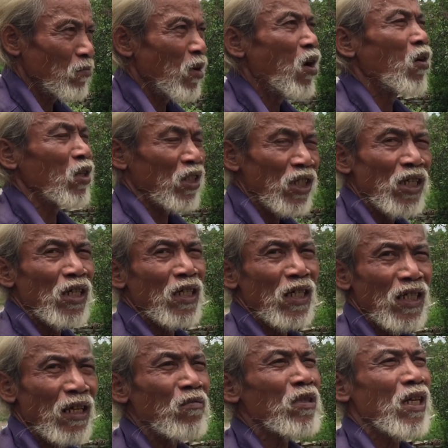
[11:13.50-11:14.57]
đó hả chú? Hồi xưa đó
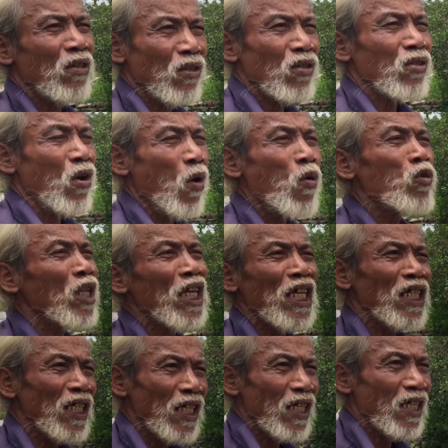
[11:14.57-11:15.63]
thì cũng như rồi đó, tổ
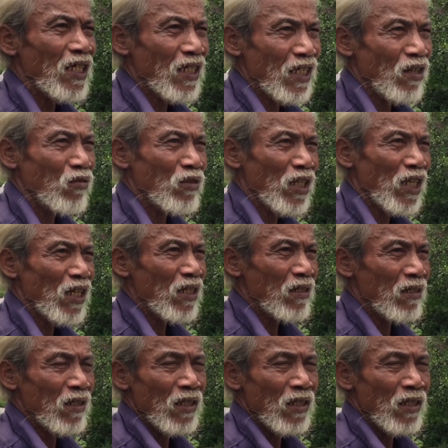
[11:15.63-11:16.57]
tiên vậy đó, thí dụ vậy đó.